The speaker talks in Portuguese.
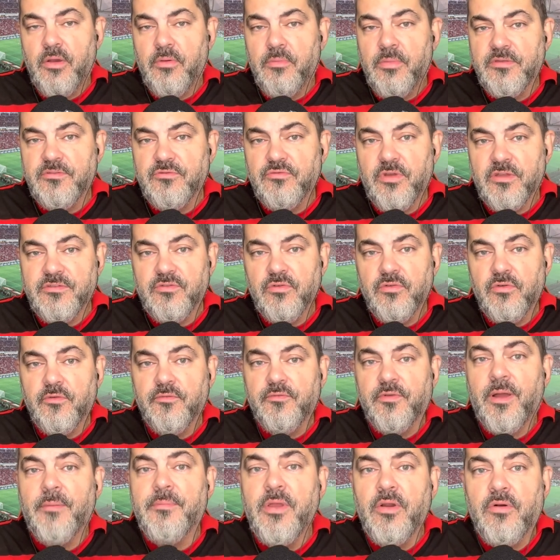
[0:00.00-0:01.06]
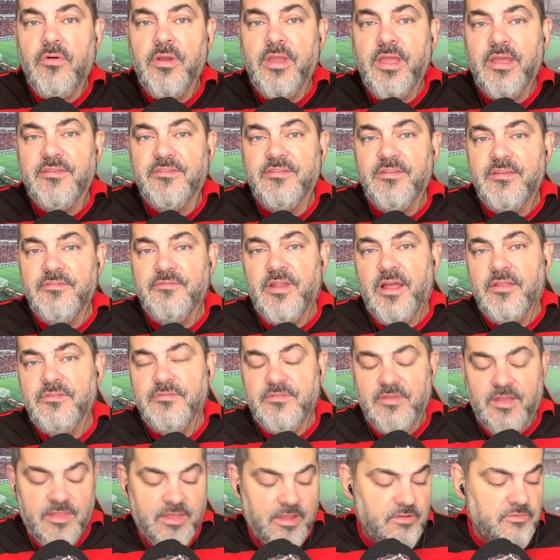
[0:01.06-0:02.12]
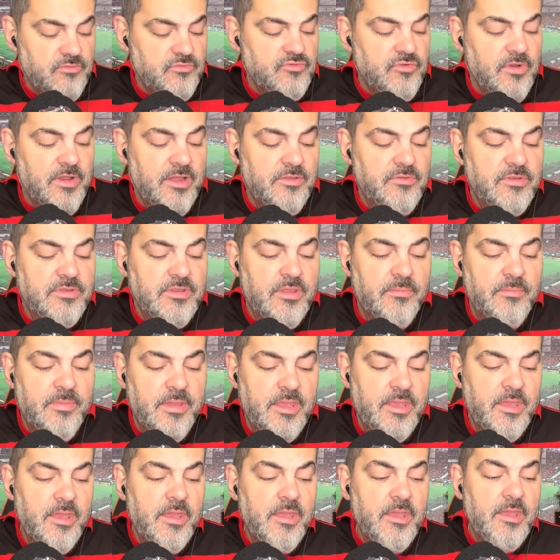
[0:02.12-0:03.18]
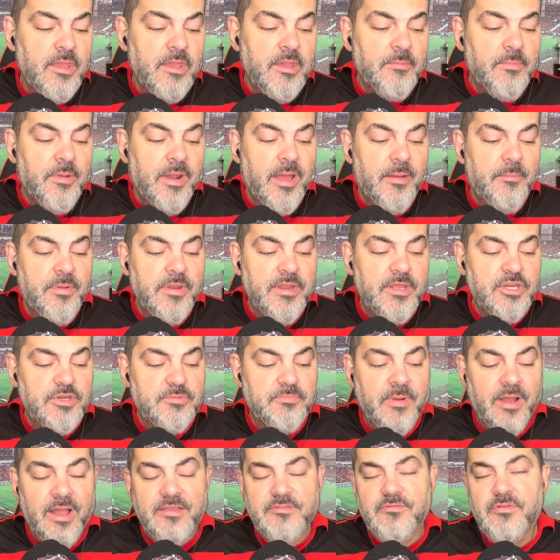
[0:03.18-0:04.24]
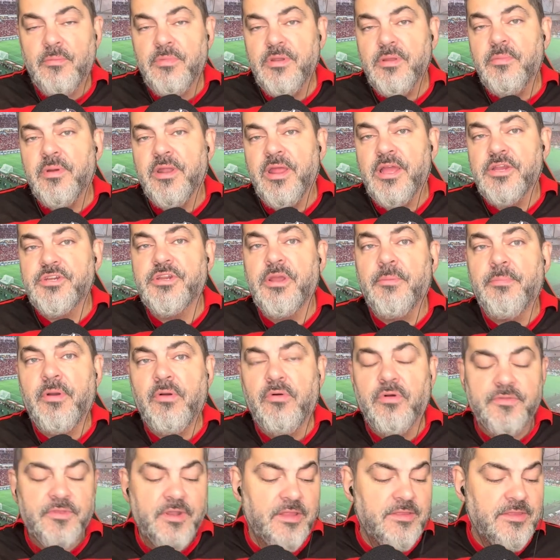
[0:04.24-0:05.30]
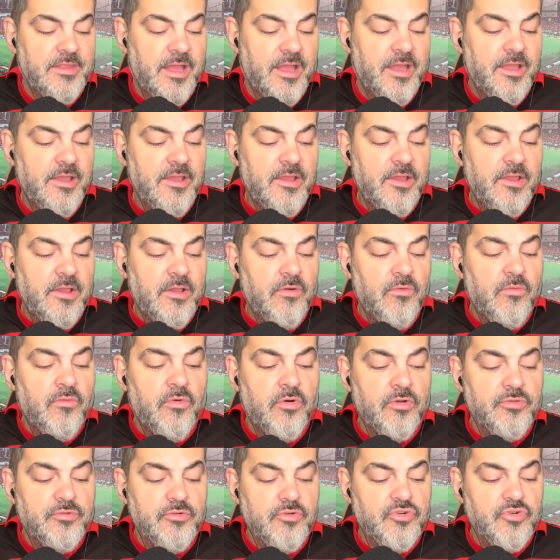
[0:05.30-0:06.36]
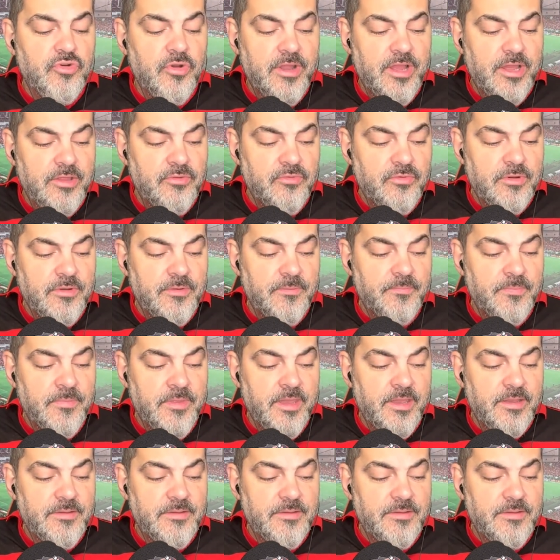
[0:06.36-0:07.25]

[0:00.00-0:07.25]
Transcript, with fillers: É uma situação que o Flamengo quer se livrar do salário do jogador também para abrir espaço, abrir brecha para contratar um outro jogador, né?